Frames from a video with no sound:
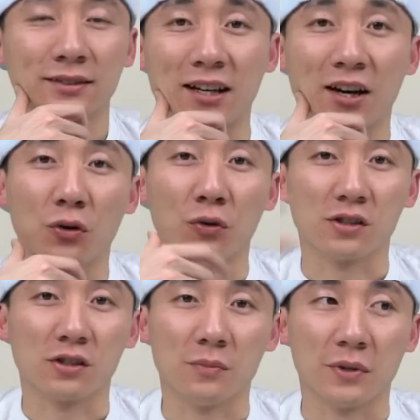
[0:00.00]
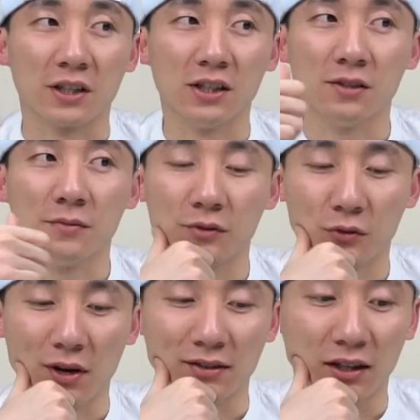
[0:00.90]
大家好，我是米哥，
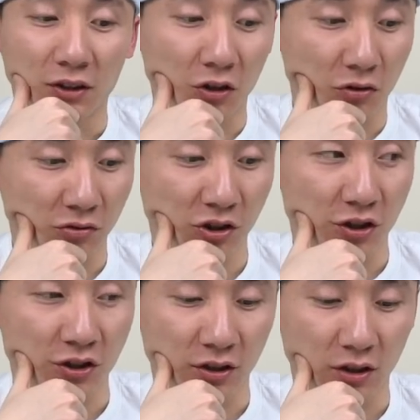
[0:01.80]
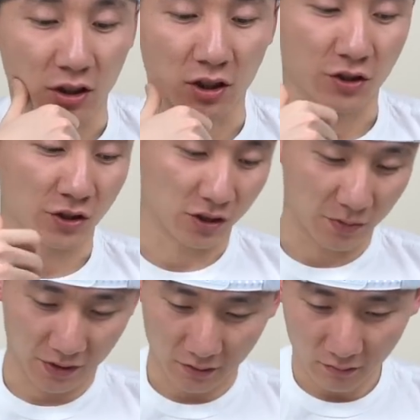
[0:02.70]
欢迎来到这一期的科技视
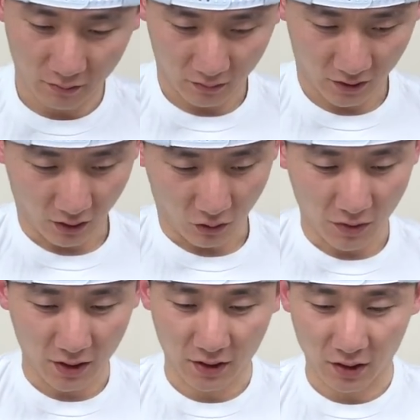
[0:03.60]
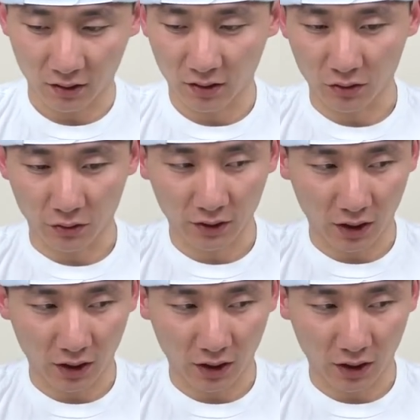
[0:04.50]
频。在我面前呢，有一